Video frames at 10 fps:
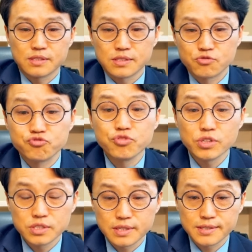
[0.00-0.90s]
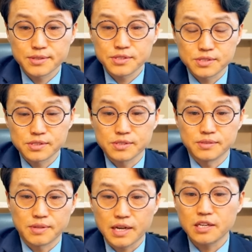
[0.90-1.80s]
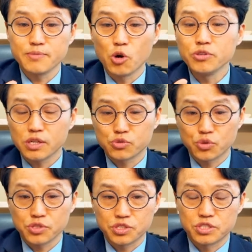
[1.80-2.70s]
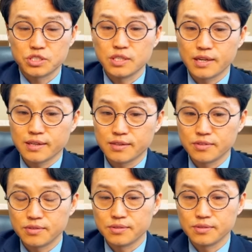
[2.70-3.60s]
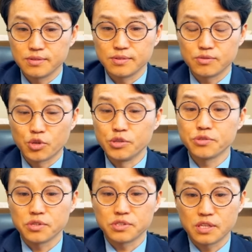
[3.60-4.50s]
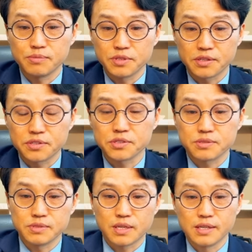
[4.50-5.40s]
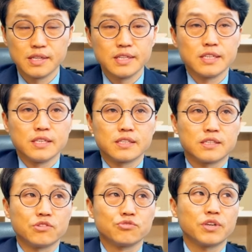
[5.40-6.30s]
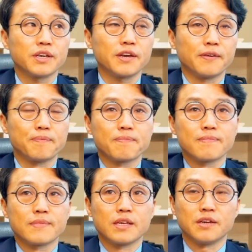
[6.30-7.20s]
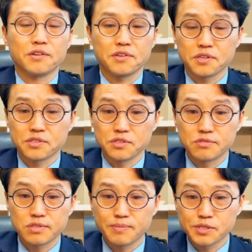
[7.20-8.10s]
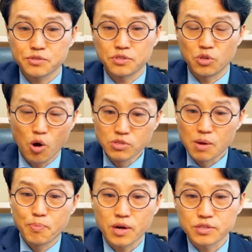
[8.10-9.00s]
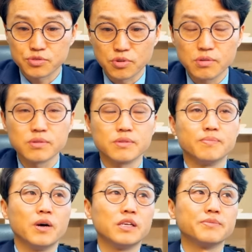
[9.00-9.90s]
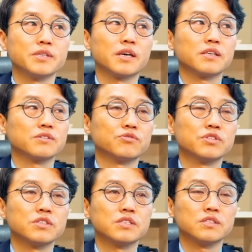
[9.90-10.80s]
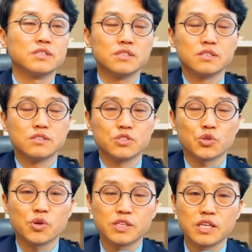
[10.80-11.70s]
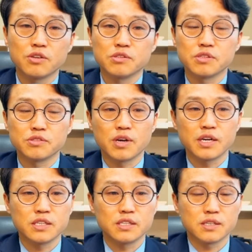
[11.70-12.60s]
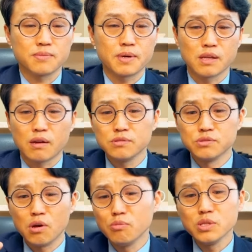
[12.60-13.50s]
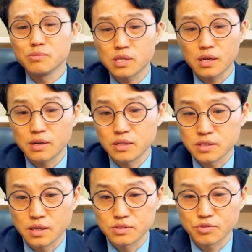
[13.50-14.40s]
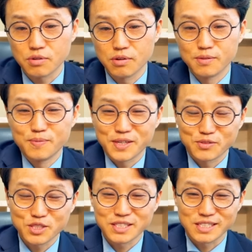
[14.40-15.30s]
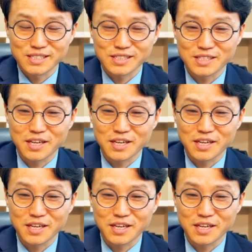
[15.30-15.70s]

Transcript: 구원이라는 것은 하나님의 언약 속에서 진행되는 거기 때문에 그렇습니다. 단순하게 하나님께서 이스라엘 백성들 너무 예뻐가지고, 뭐 아니면 하나님 우리를 적용한다고 하더라도 하나님께서 막 나를 너무너무 사랑하셔가지고, 뭐 우리는 이제 그렇게